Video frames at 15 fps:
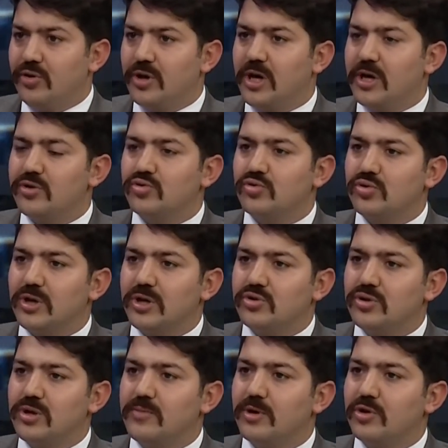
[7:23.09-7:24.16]
Kanuni Sultan
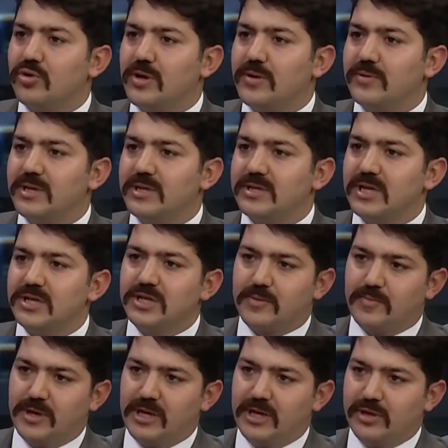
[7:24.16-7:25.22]
Süleyman döneminde
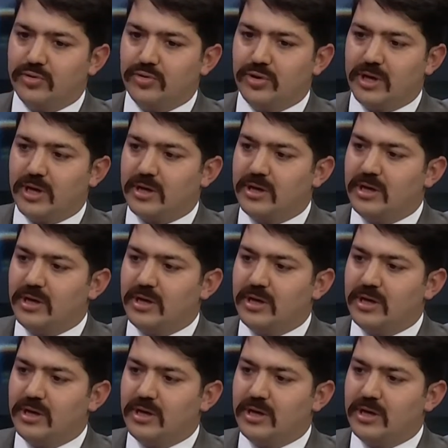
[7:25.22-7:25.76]
Sancak Beyliği olarak